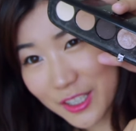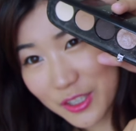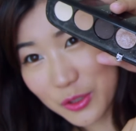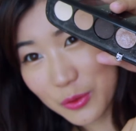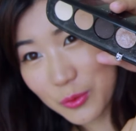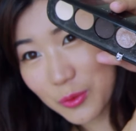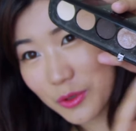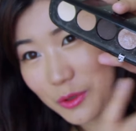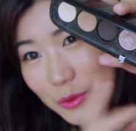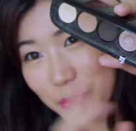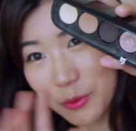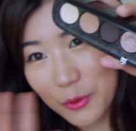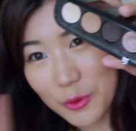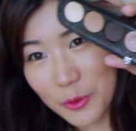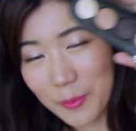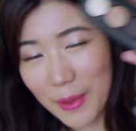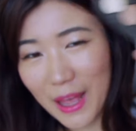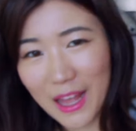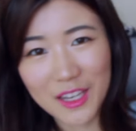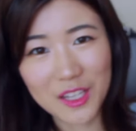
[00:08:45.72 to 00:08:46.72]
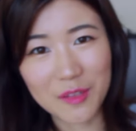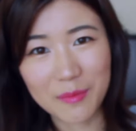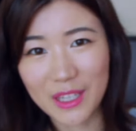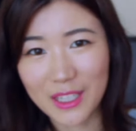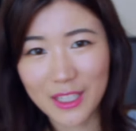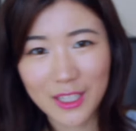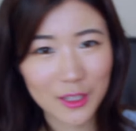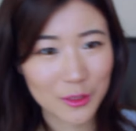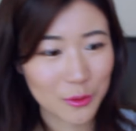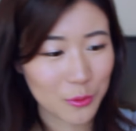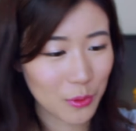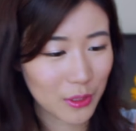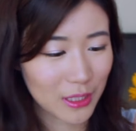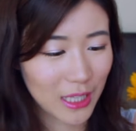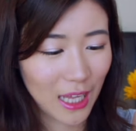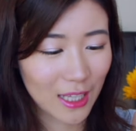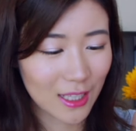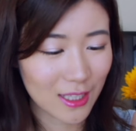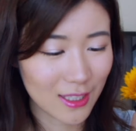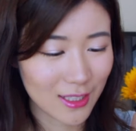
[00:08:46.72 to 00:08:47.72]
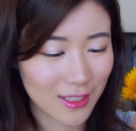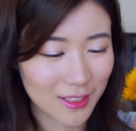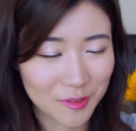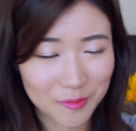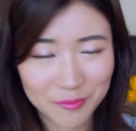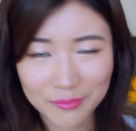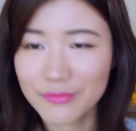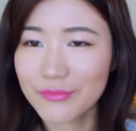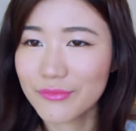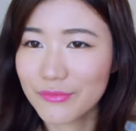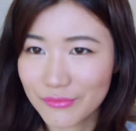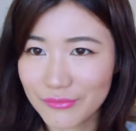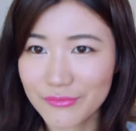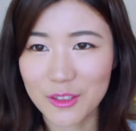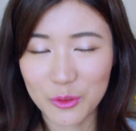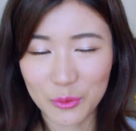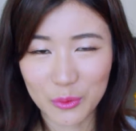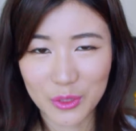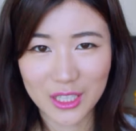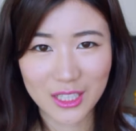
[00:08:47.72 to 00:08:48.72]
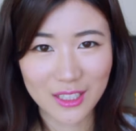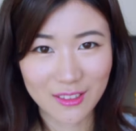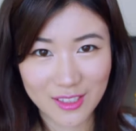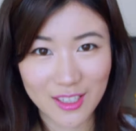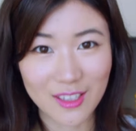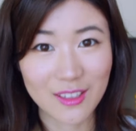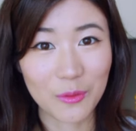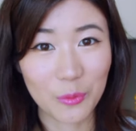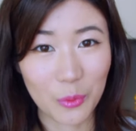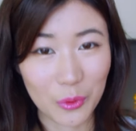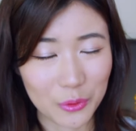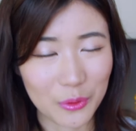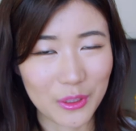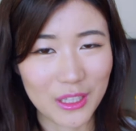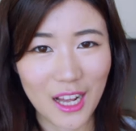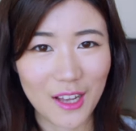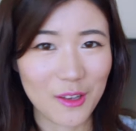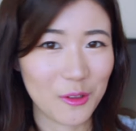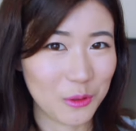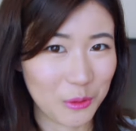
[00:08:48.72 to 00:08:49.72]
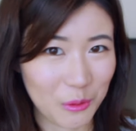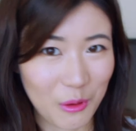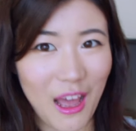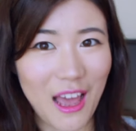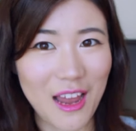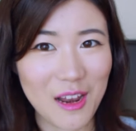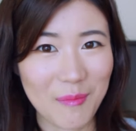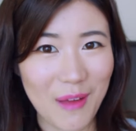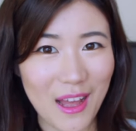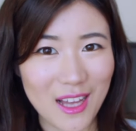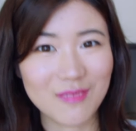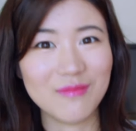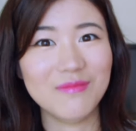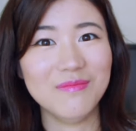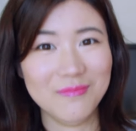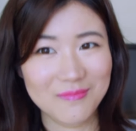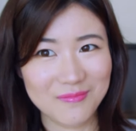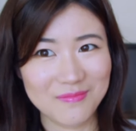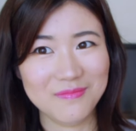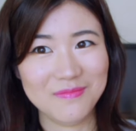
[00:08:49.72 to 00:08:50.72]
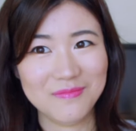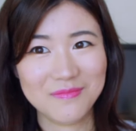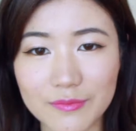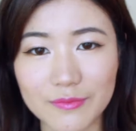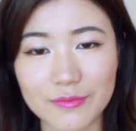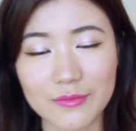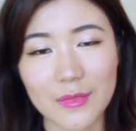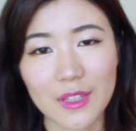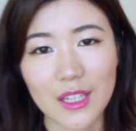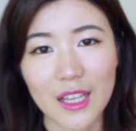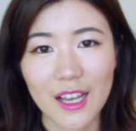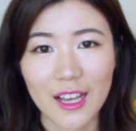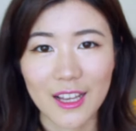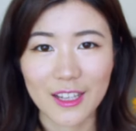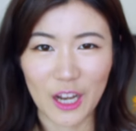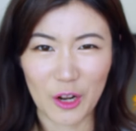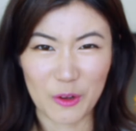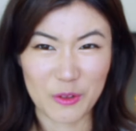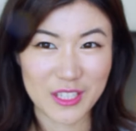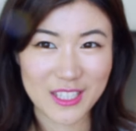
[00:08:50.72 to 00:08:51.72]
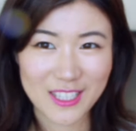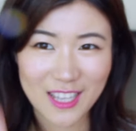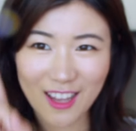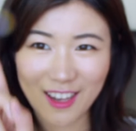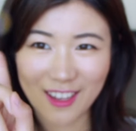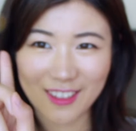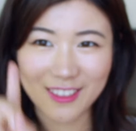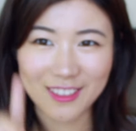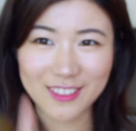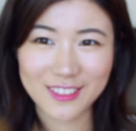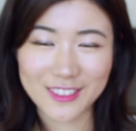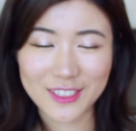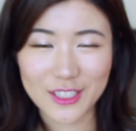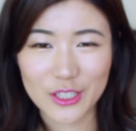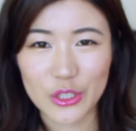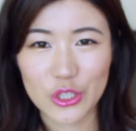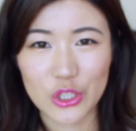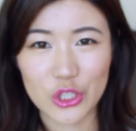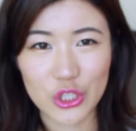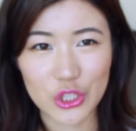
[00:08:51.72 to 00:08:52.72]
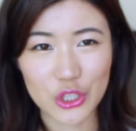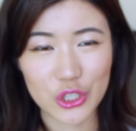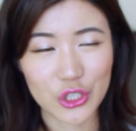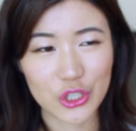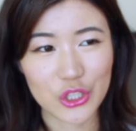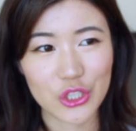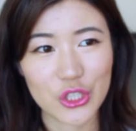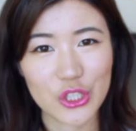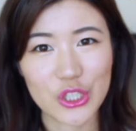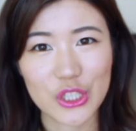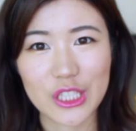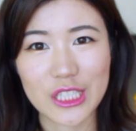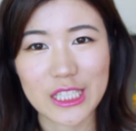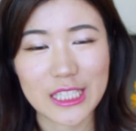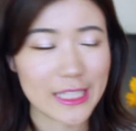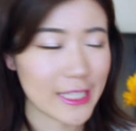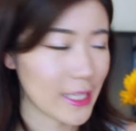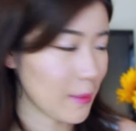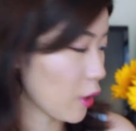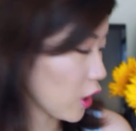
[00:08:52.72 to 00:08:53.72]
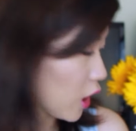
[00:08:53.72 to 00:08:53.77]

也是我所有盘里面坑最大的一个，所以可见我对它有多爱了吧？嗯，然后接下来呢是睫